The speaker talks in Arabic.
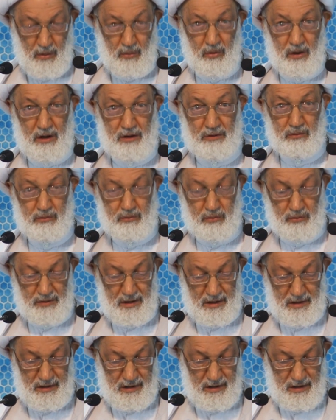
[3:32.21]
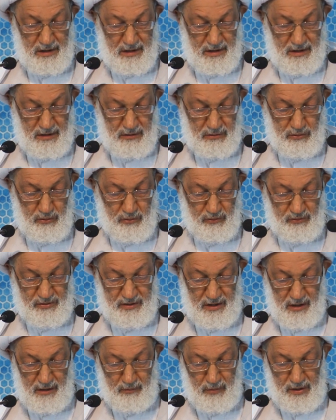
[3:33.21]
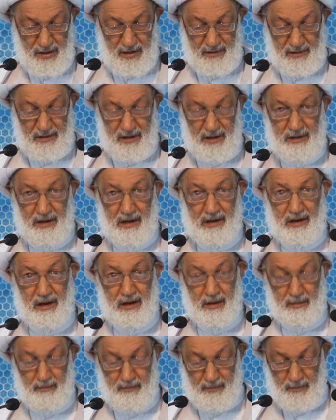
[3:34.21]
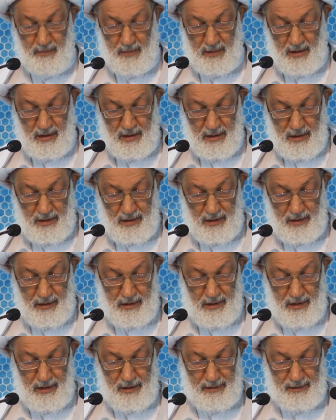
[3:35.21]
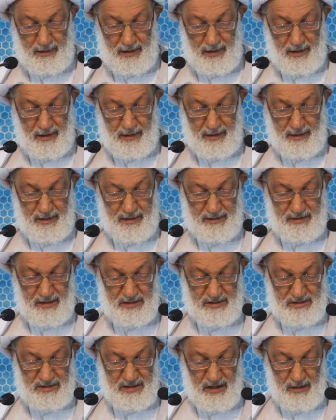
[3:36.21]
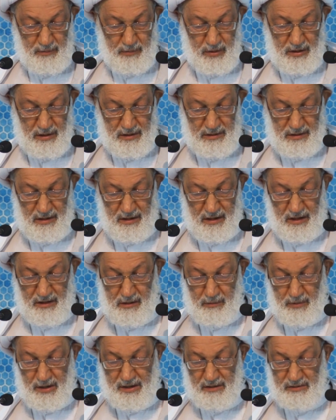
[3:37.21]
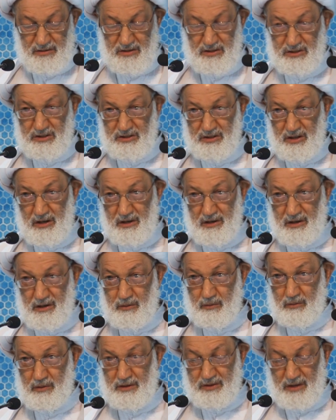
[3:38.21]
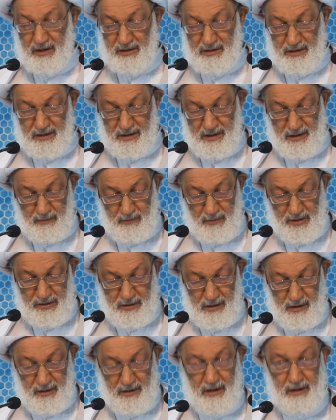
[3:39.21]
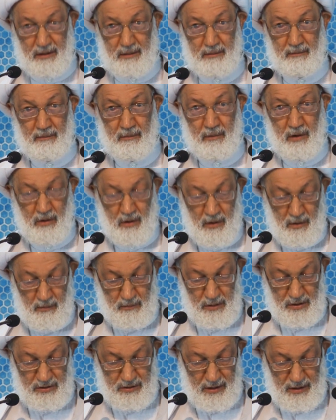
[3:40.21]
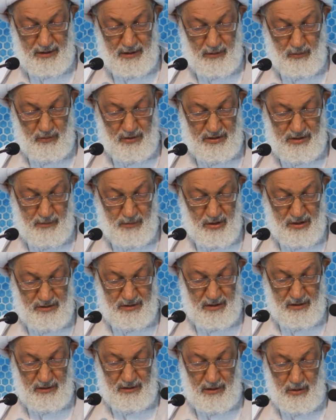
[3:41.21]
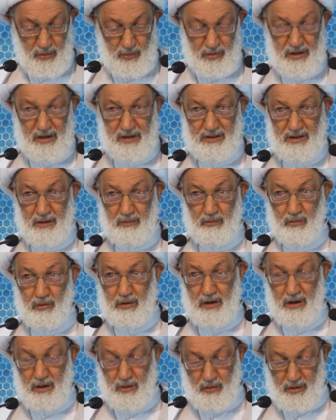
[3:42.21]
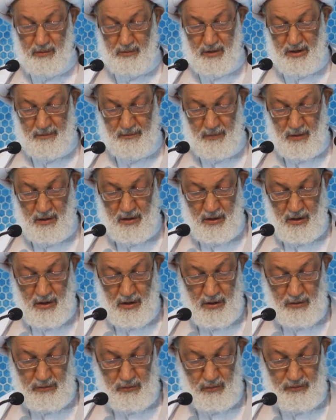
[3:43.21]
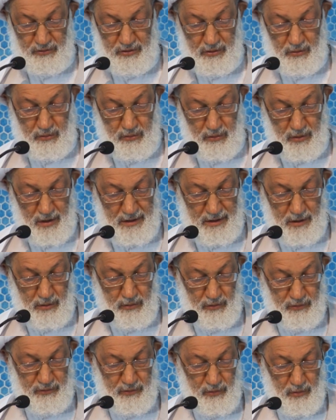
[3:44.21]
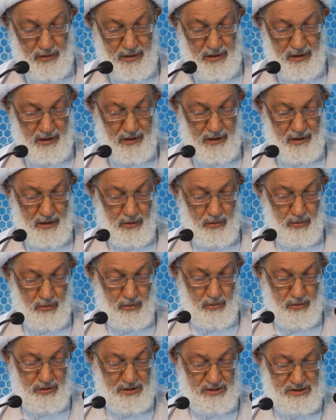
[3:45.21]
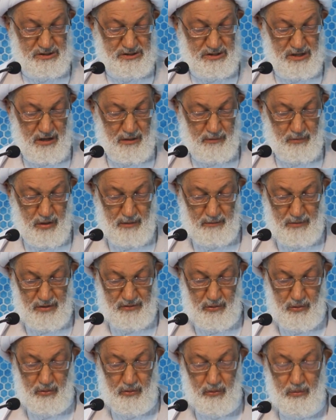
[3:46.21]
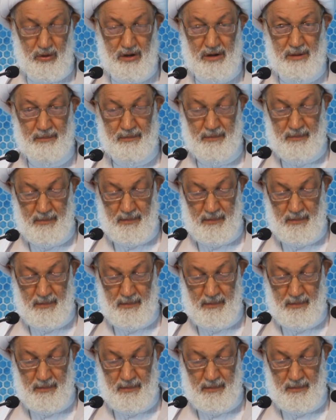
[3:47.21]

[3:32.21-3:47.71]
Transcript: وان تضلل جزءا من الراي العام الا ان الحركه الشعبيه قد بنت جدارا وطنيا متينا متينا وجبهه قويه مقاومه تصر على الوصول الى حقوق الشعب المسلوبه